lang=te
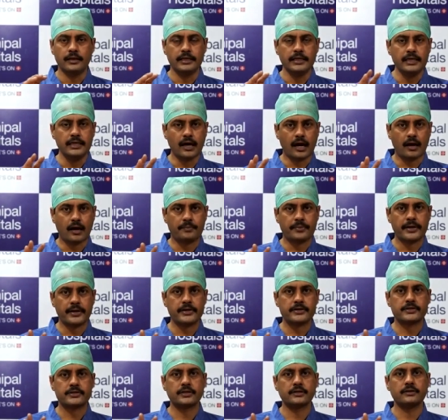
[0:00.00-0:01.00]
ఈ
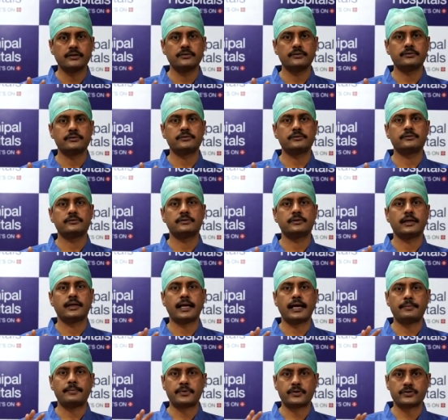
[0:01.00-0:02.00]
ఆపరేషన్లు
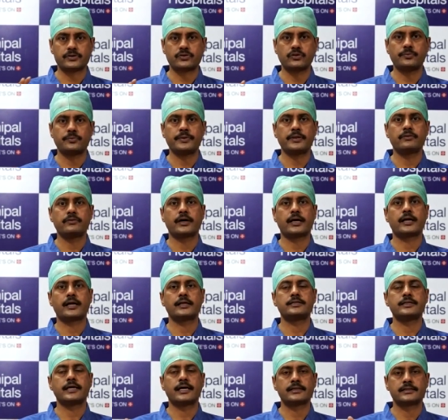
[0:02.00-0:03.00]
లాప్రోస్కోపీ ద్వారా
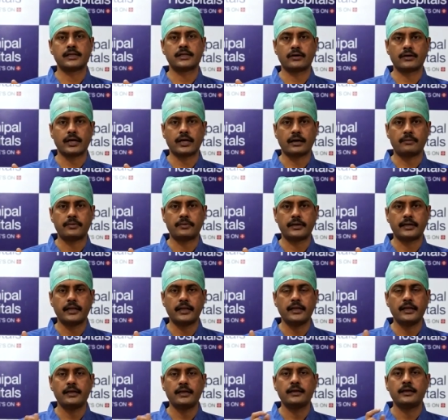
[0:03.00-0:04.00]
చేస్తాం కాబట్టి